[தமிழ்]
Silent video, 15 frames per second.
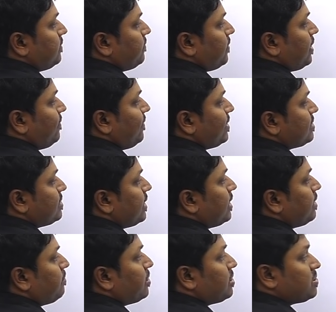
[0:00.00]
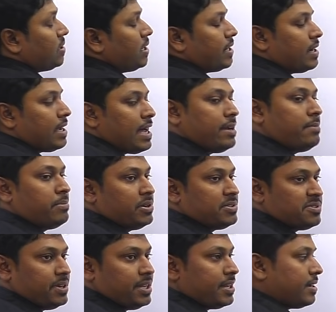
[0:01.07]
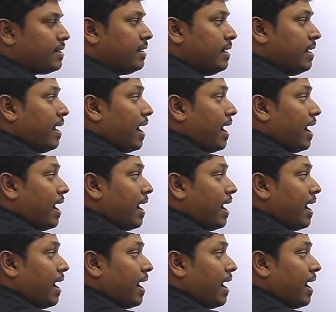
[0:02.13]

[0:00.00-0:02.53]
ஃபைவ் இயர்ஸ்னால் என்ன பண்ண சொல்லியிருக்கேன் ஆட் பண்ண சொல்லியிருக்கேன்